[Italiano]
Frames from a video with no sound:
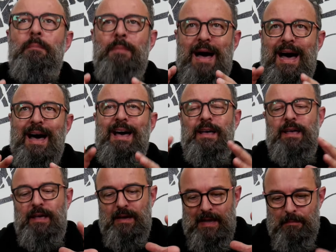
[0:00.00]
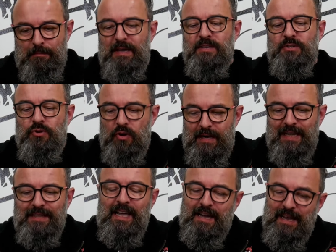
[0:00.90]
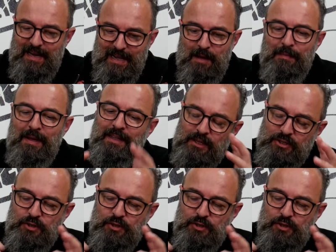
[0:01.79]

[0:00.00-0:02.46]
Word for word: ma eh, capisco che tecnicamente